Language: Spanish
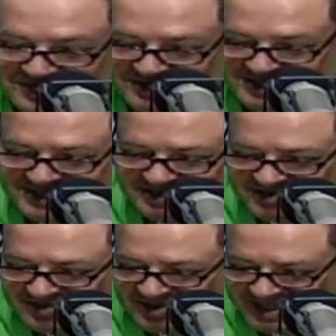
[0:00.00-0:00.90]
pero
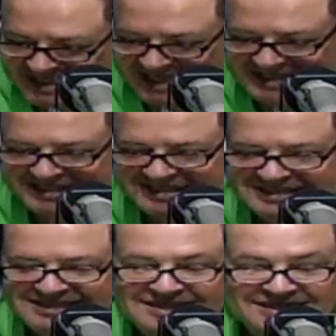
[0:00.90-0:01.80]
hacerlo no es
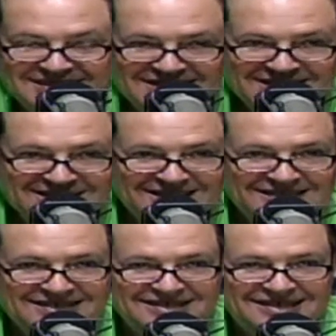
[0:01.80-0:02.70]
tan
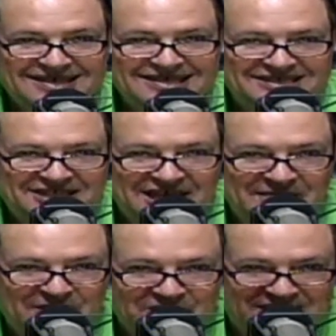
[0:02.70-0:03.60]
en eh,
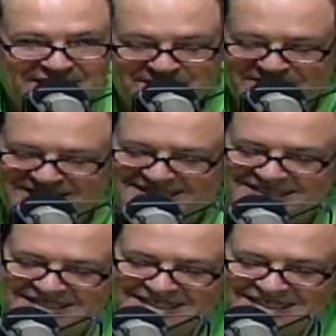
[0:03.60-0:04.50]
enchilame otras, pues.
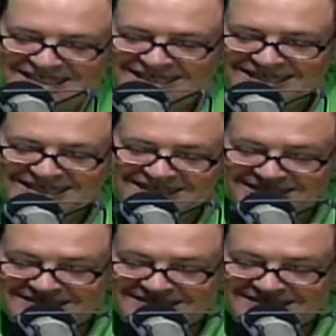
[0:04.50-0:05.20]
Exactamente.